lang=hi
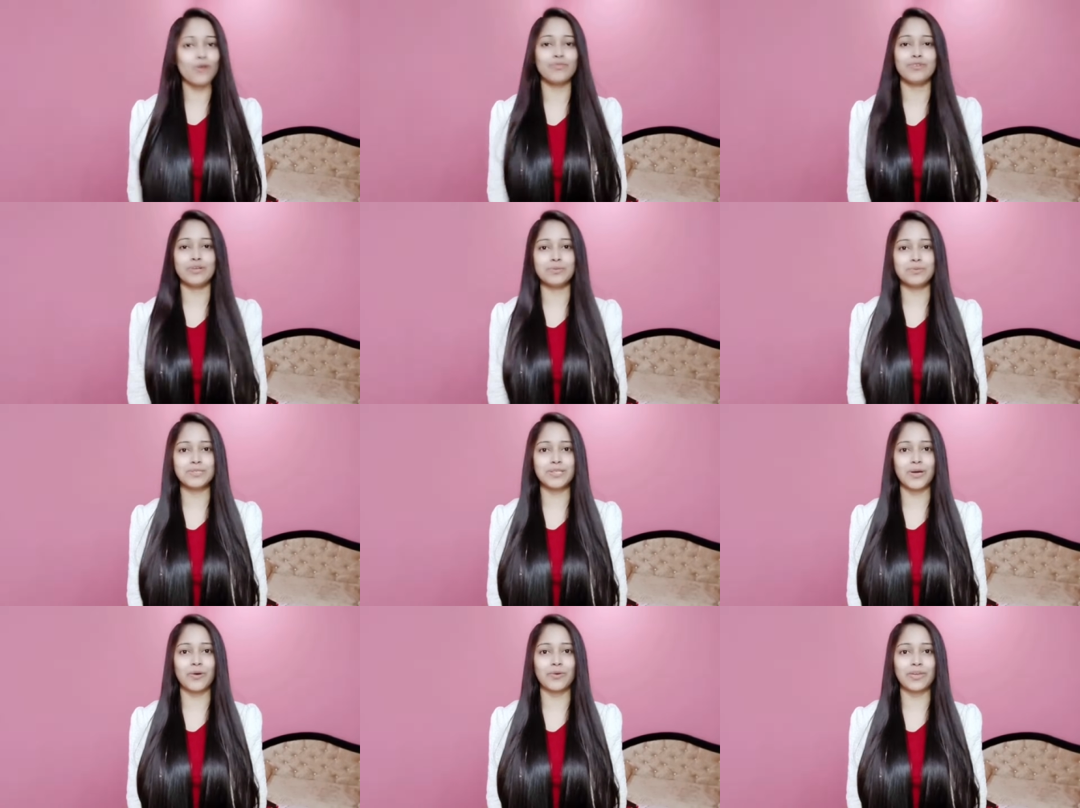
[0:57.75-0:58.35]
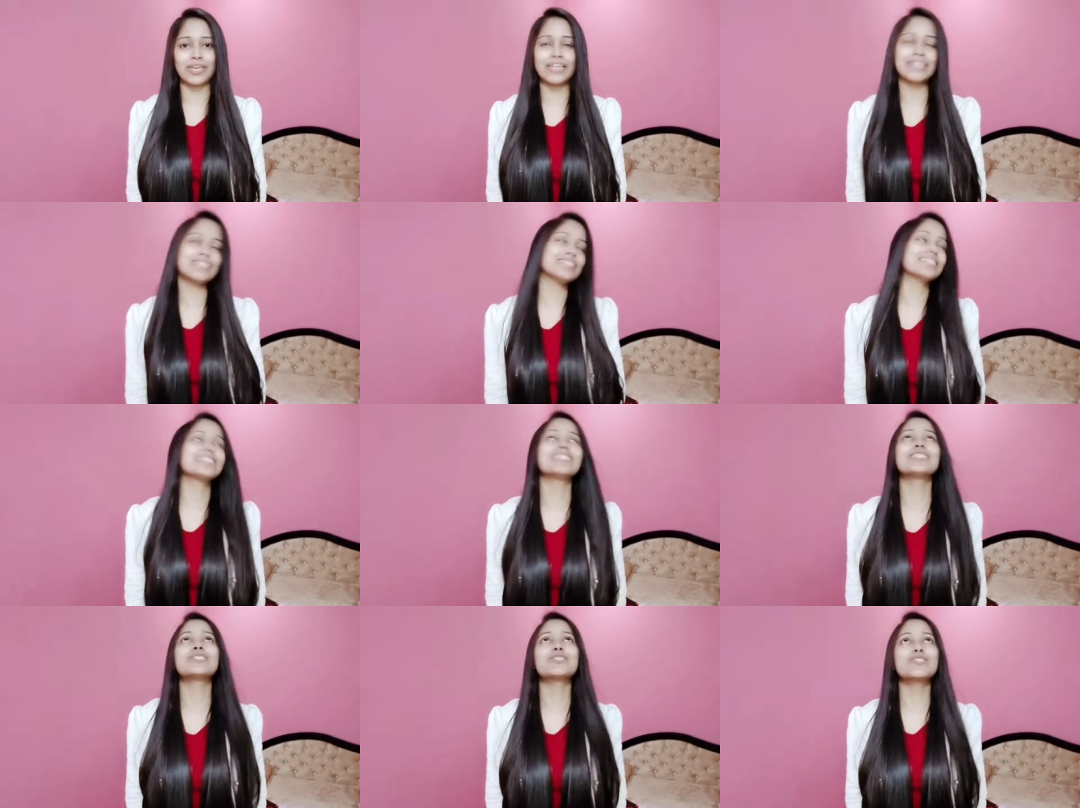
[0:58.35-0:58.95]
ऑफर बताऊंगी कि
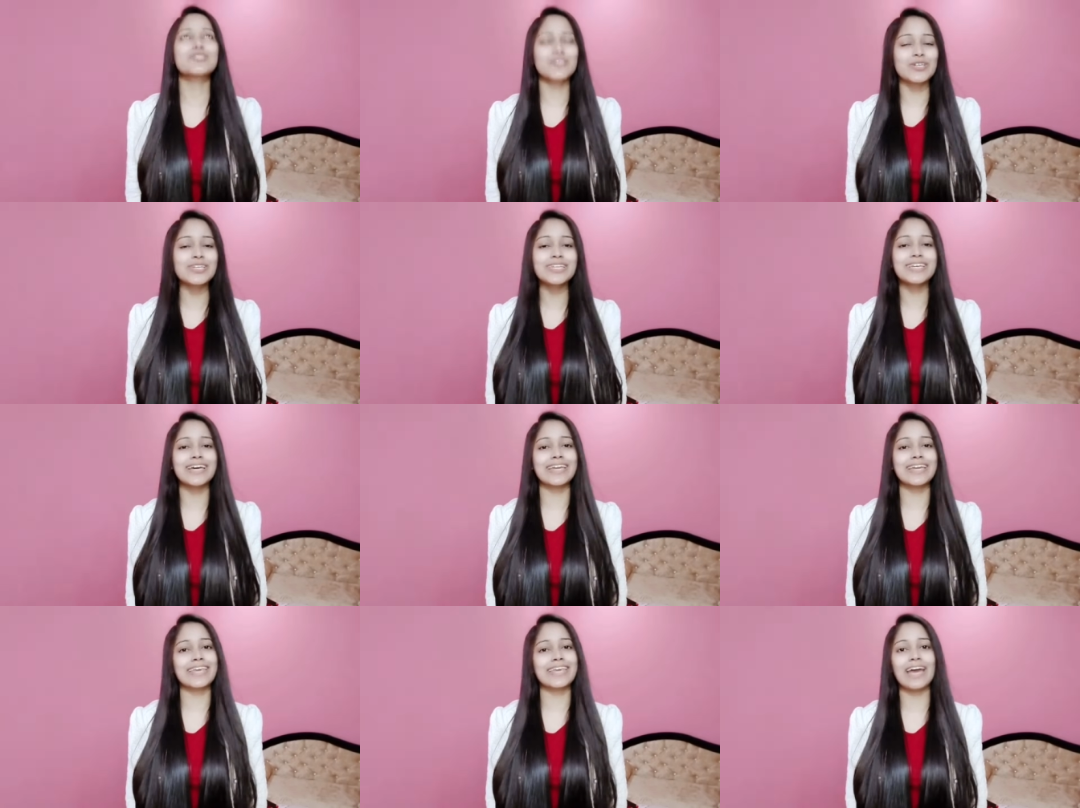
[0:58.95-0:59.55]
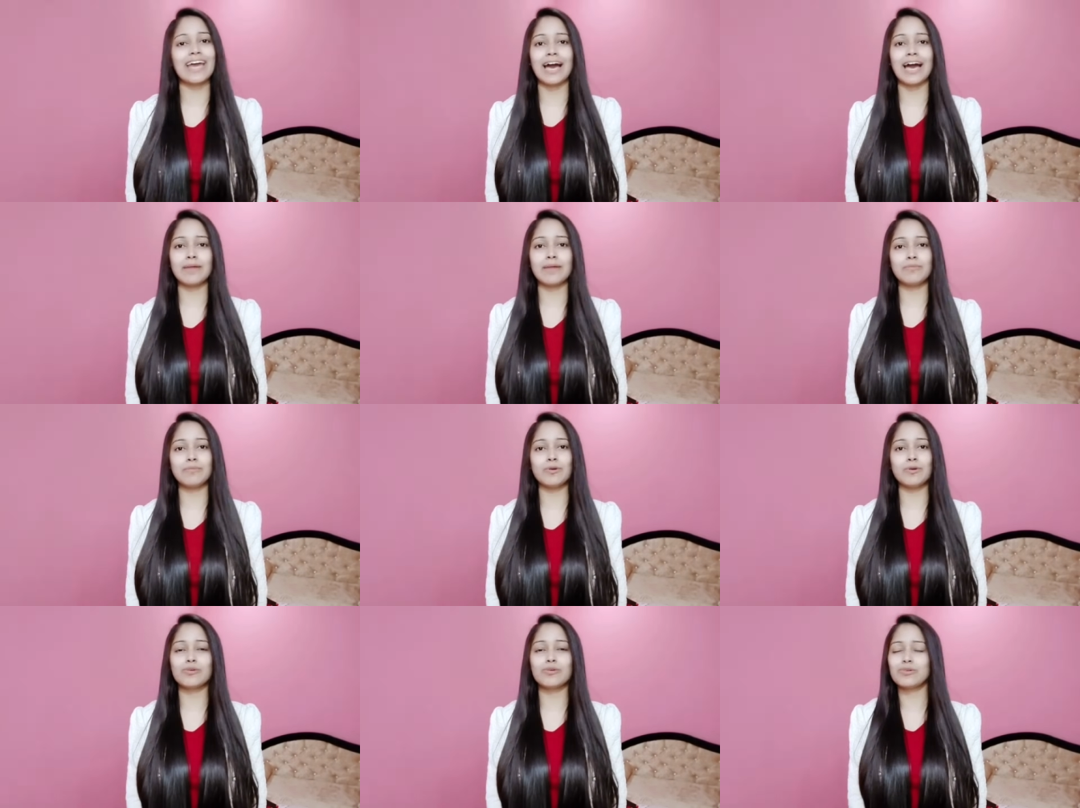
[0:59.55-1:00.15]
जिसे सुन करके
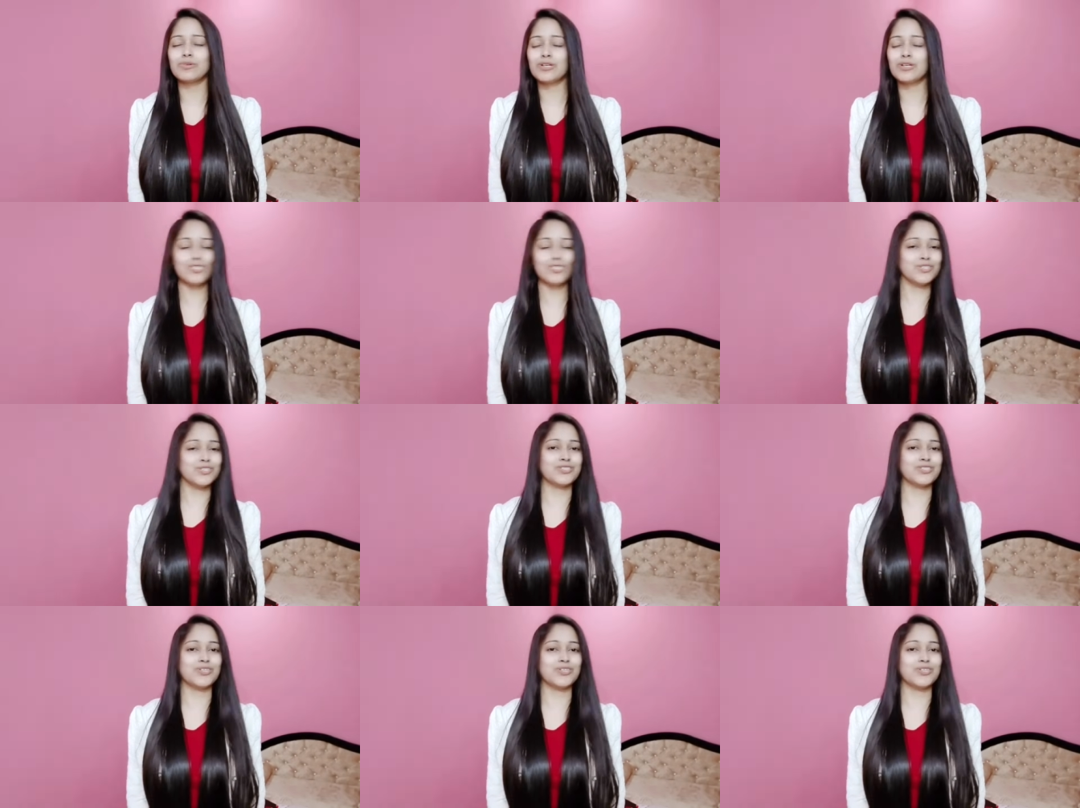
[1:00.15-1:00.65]
आप लोग खुश हो